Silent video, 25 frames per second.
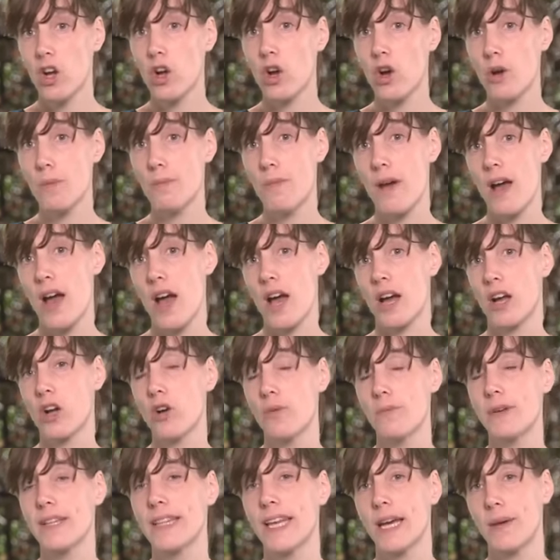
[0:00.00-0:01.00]
comme un,
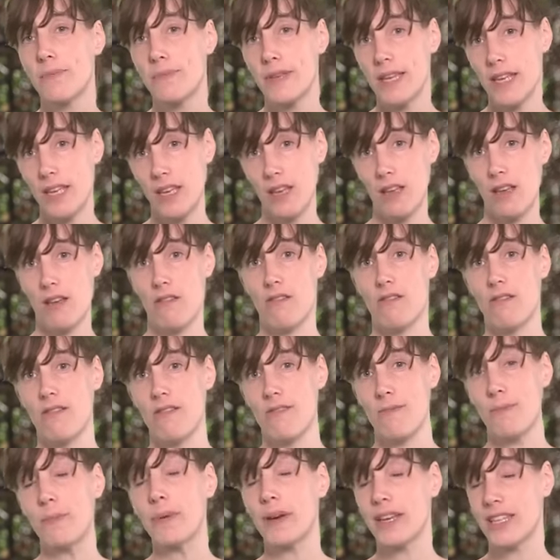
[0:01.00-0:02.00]
herbier
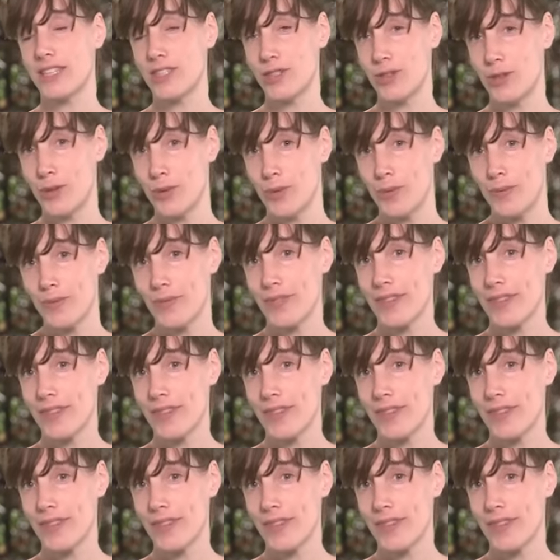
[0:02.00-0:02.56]
euh, précieux.